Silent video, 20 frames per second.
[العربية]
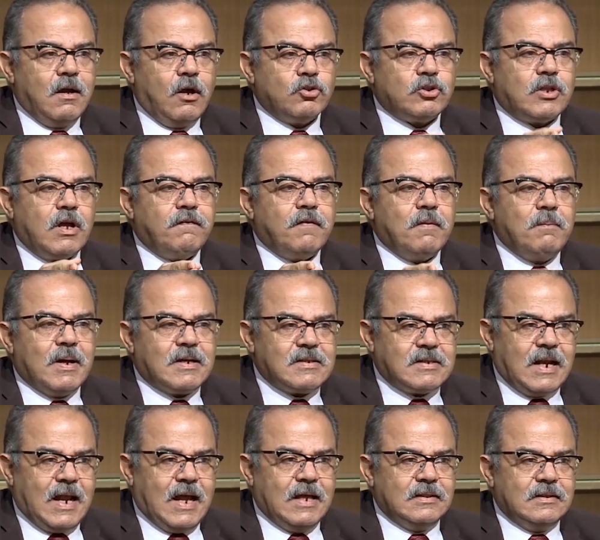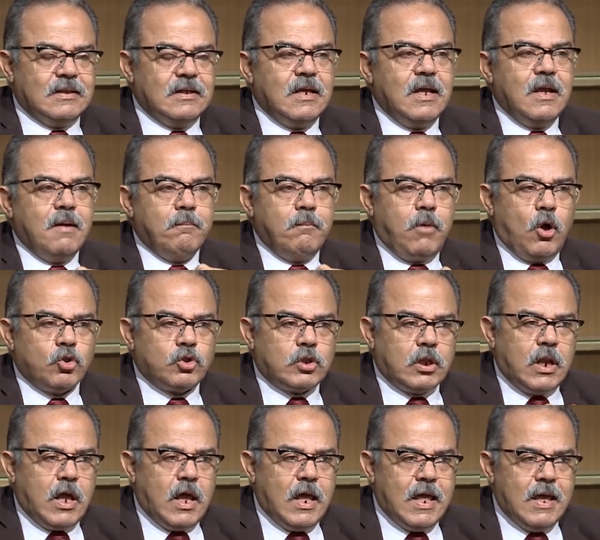احطها في المخزن عندي بحط
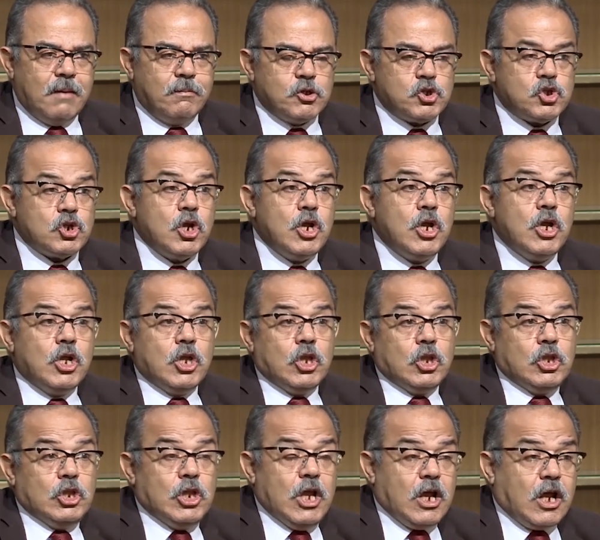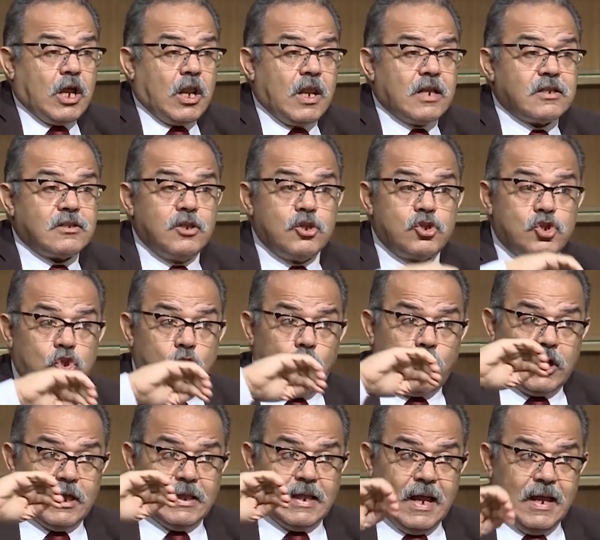لها هامش يخلص
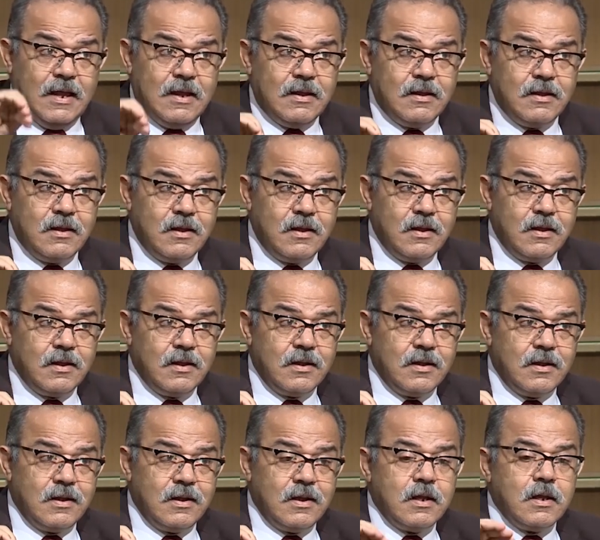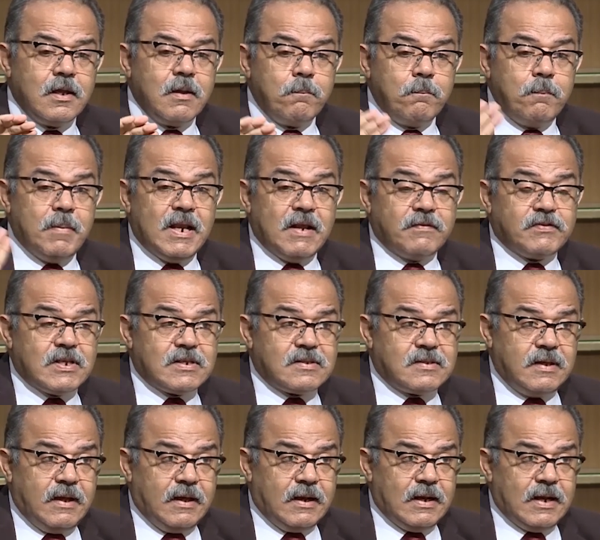الستوك ده بنفس
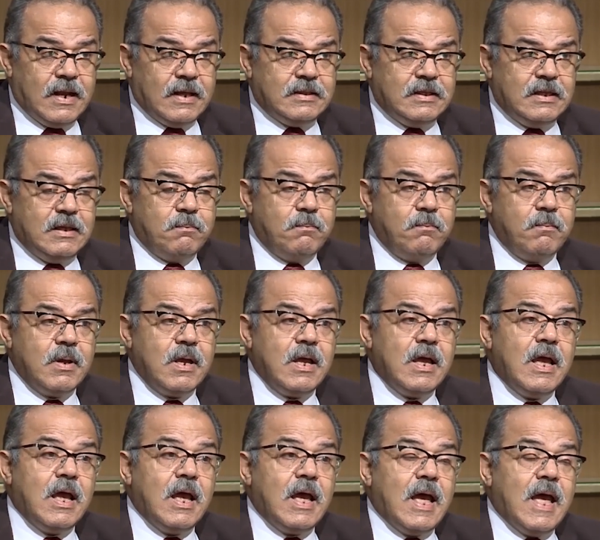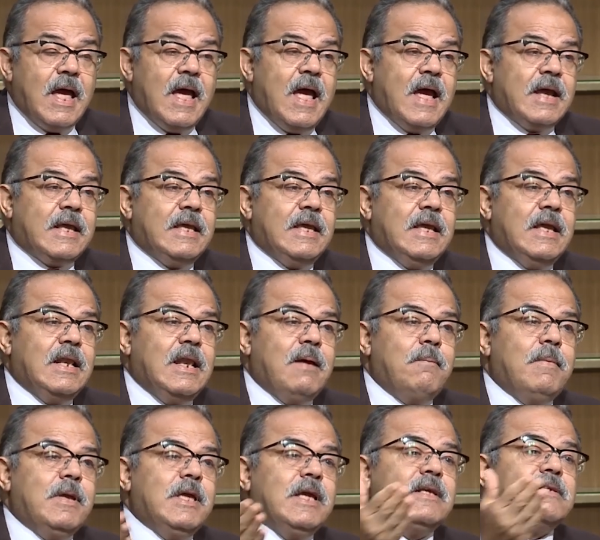السعر القديم اجي
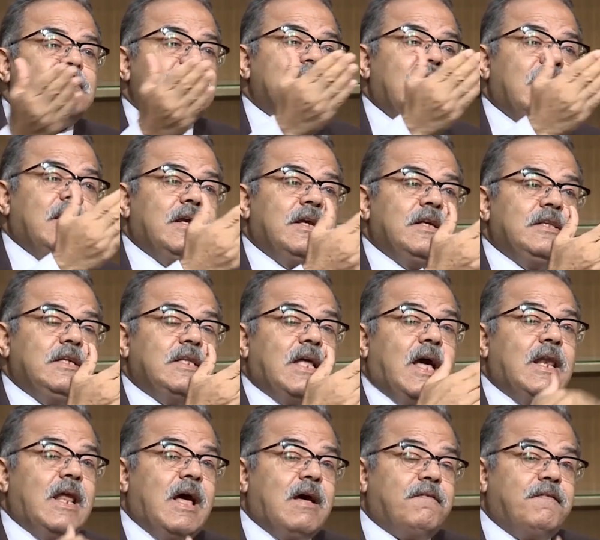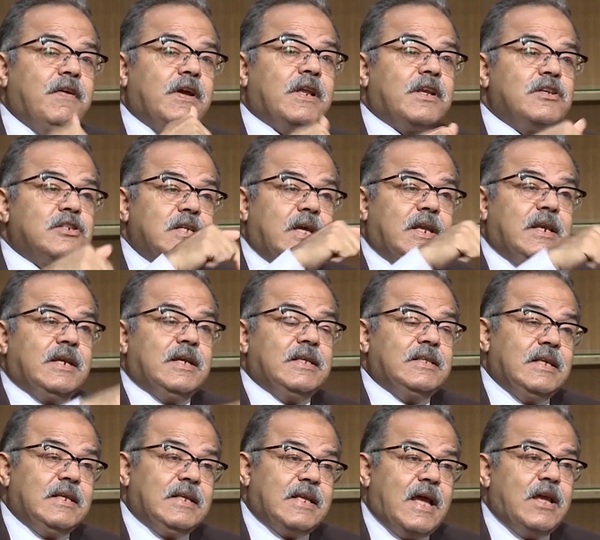لما يجي السعر الجديد على فكره السعر
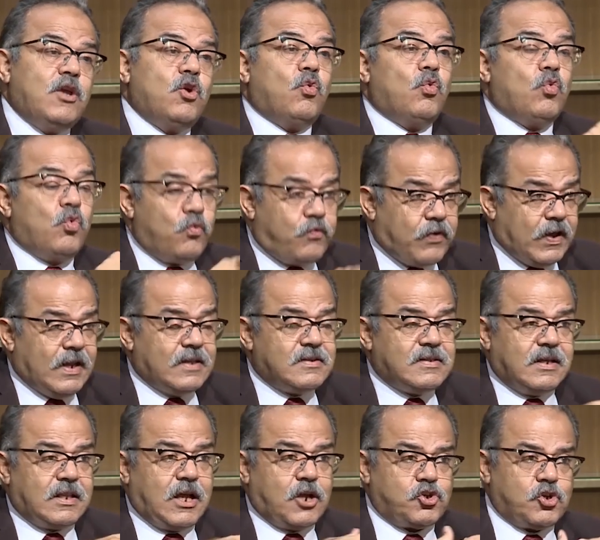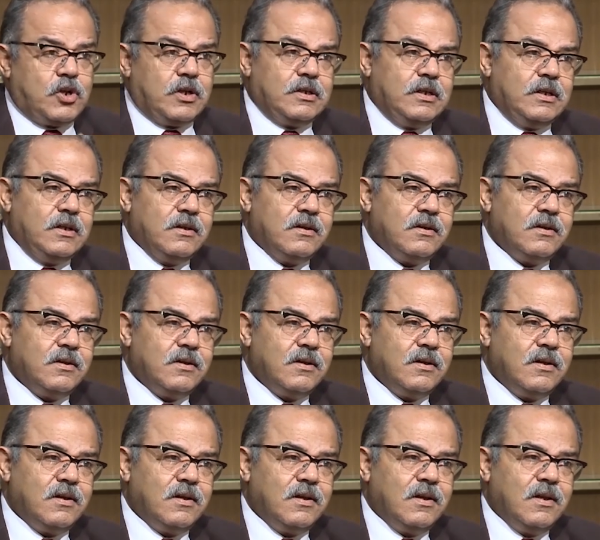الجديد جاي وفعلا زياده 10 جنيه
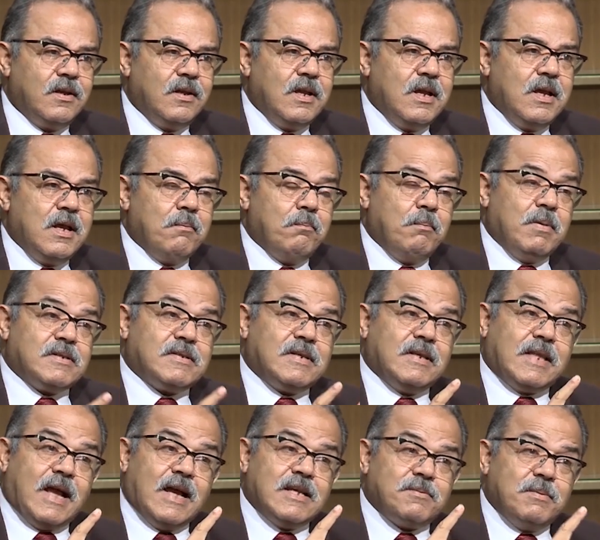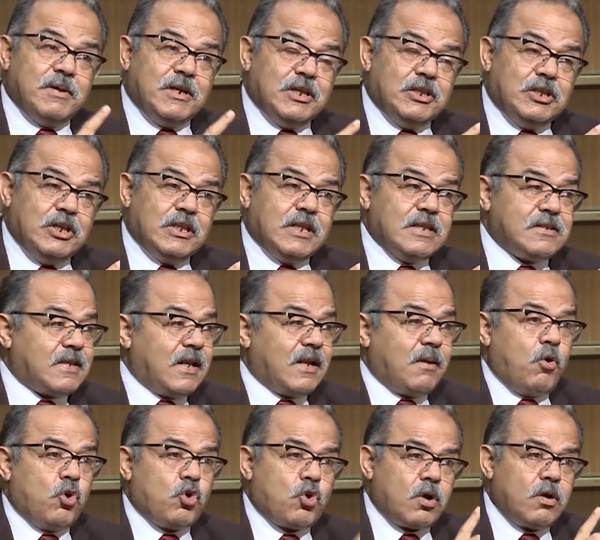بس انت عايز من الجديد
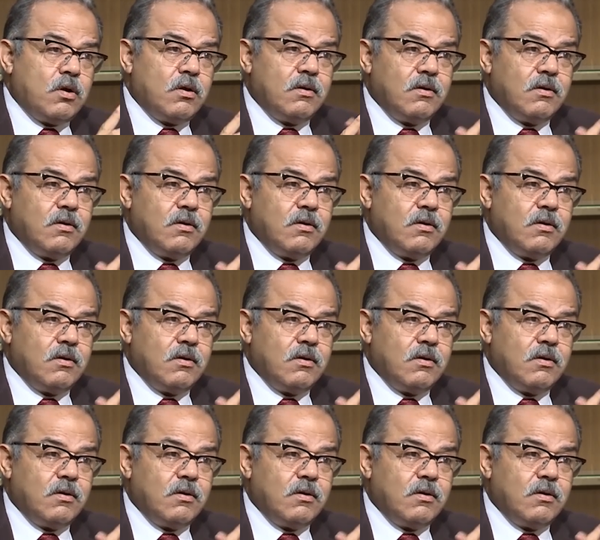استنى بكره